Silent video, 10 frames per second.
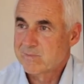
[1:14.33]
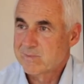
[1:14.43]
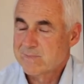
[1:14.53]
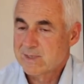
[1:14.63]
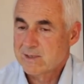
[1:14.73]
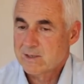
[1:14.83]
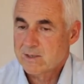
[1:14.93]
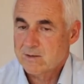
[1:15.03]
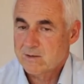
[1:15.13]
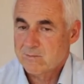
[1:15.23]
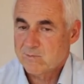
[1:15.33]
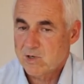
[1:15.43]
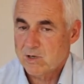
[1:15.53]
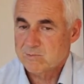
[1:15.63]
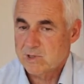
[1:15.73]
Quando li ho
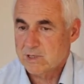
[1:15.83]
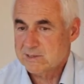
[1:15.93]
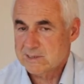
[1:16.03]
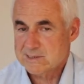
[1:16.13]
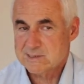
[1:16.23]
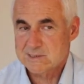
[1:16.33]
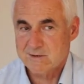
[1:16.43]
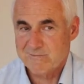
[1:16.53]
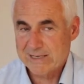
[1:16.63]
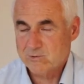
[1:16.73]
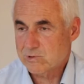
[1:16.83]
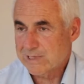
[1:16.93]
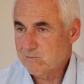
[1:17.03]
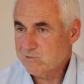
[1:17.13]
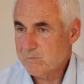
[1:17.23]
conosciuti di persona, quello che mi
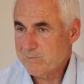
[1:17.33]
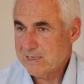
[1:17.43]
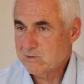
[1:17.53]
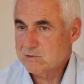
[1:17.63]
ha colpito